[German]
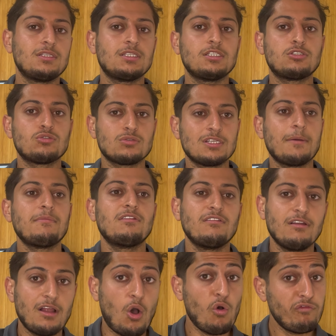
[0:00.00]
die zusammen
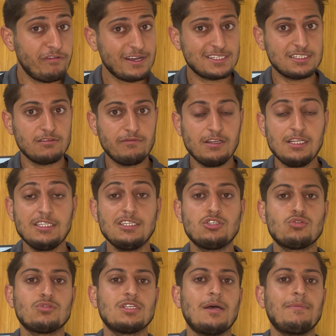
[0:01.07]
aufwachsen will, die
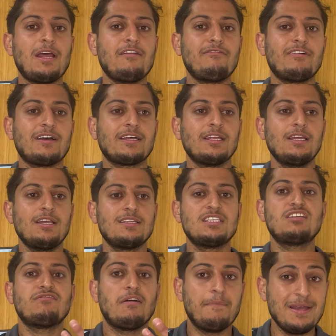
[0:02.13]
zusammen einfach
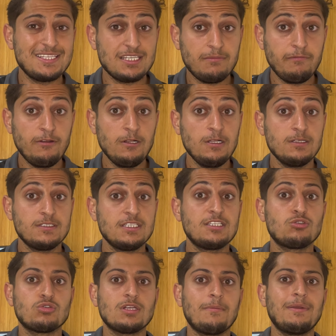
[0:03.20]
sich verbessern will, sich
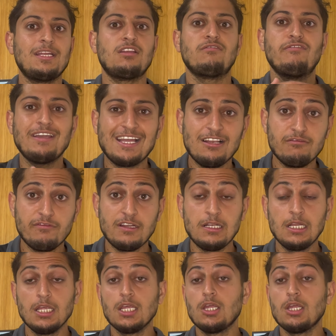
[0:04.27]
zusammen entwickeln will.